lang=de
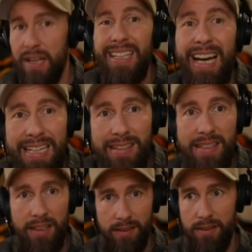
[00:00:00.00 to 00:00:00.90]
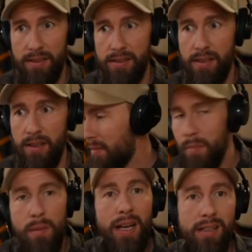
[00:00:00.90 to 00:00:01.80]
weil kein Tiger drin ist.
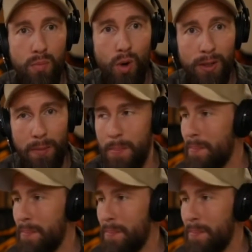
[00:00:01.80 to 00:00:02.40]
Man mag ja die Mucke.